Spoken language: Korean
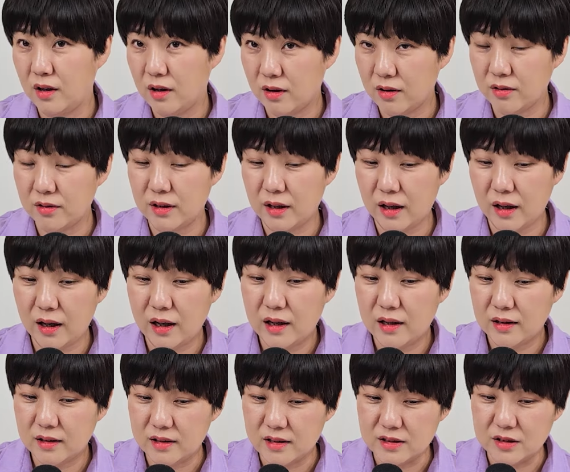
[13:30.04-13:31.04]
근데
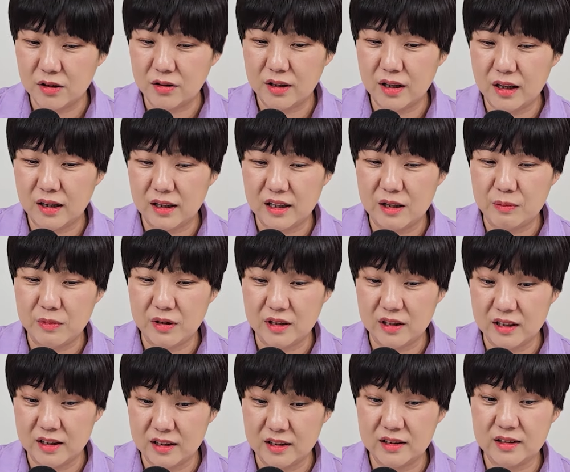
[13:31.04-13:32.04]
근저당이 이미
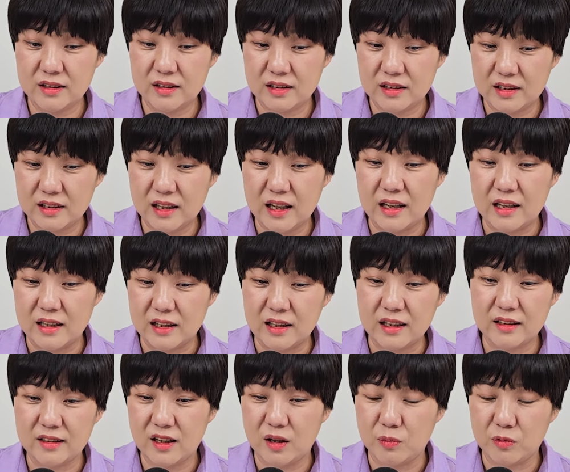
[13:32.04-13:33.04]
그때
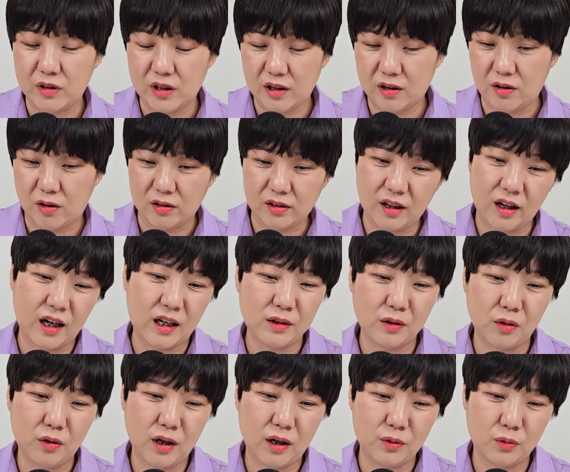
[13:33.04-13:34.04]
있기 때문에 그렇다
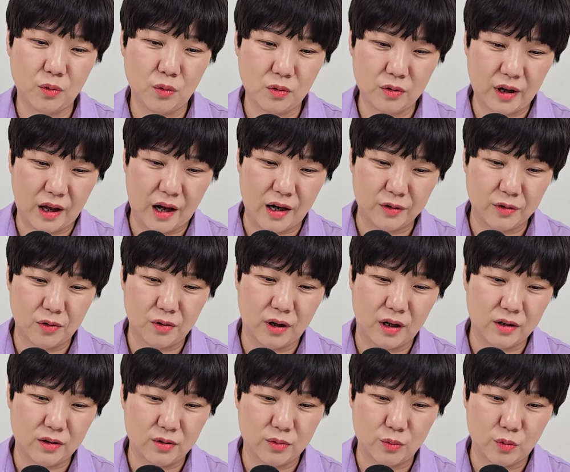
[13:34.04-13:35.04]
하더라도
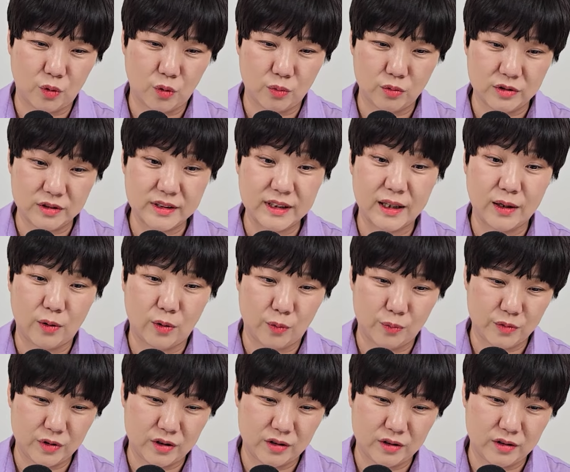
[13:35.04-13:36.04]
대항력에는 뭐 문제가
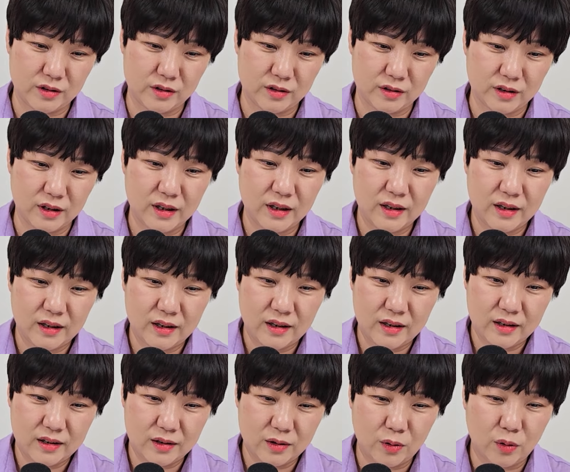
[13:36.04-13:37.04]
없는
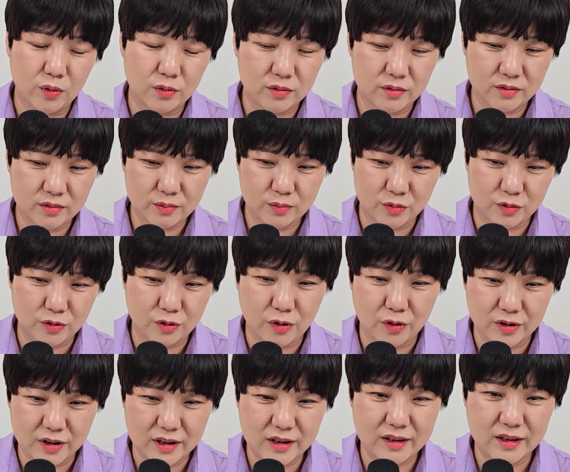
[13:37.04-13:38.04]
그런
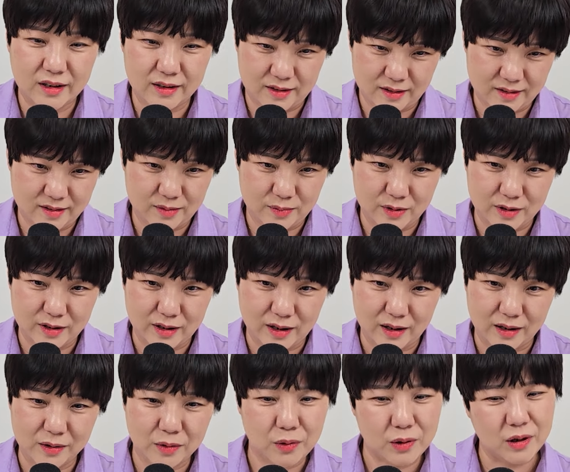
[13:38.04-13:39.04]
물건이 되겠습니다.
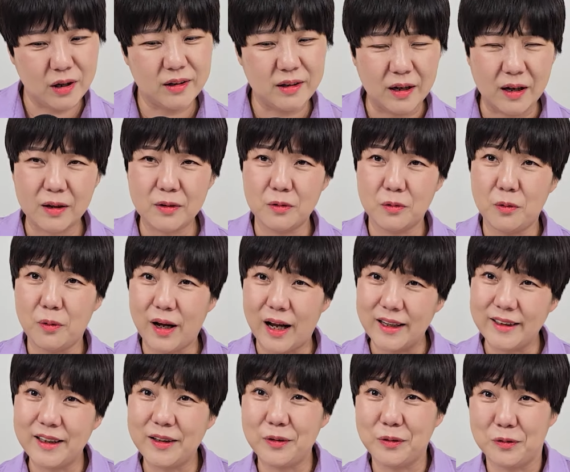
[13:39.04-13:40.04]
그래서 이게 되게 조금
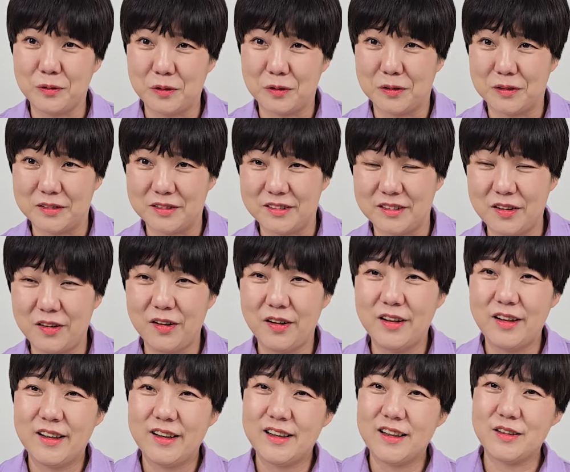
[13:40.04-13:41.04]
까다로운 거거든요.
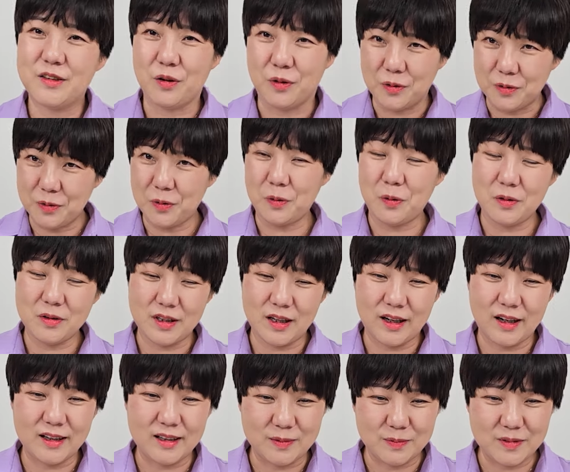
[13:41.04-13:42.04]
전
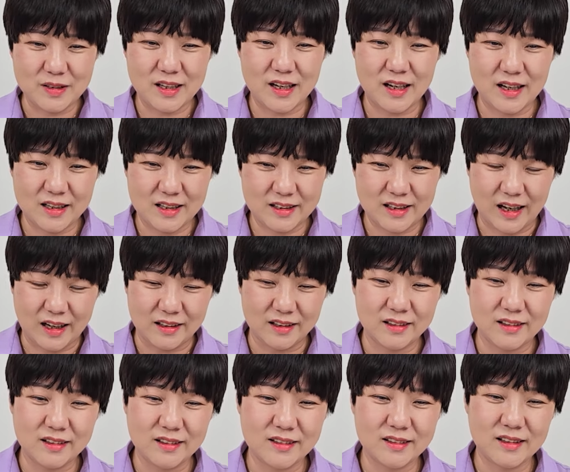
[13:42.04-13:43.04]
소유자가 임차인이
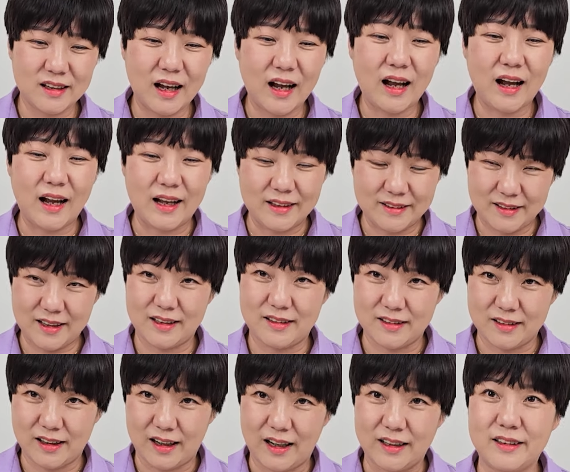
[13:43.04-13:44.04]
되는가 안
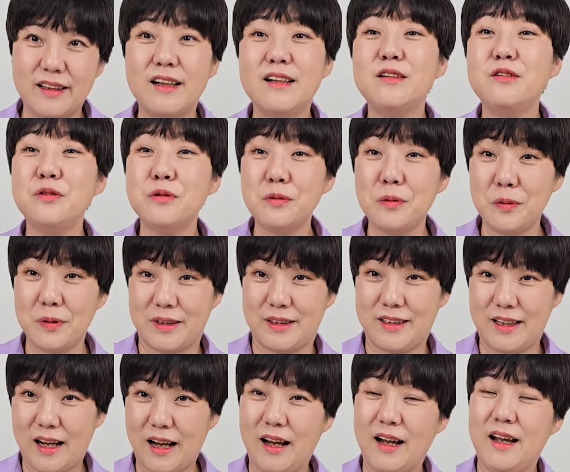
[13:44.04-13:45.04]
되는가 될 수도
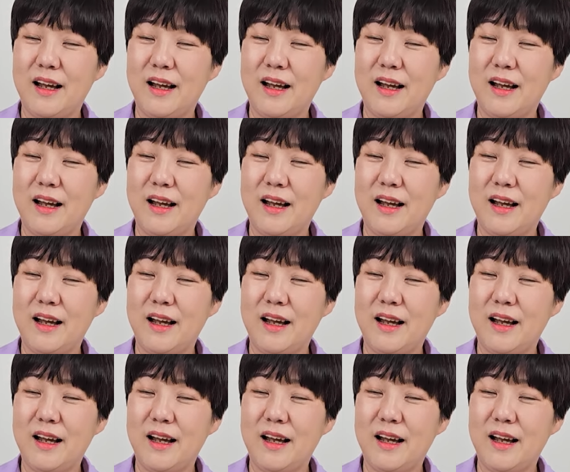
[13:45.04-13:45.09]
있다.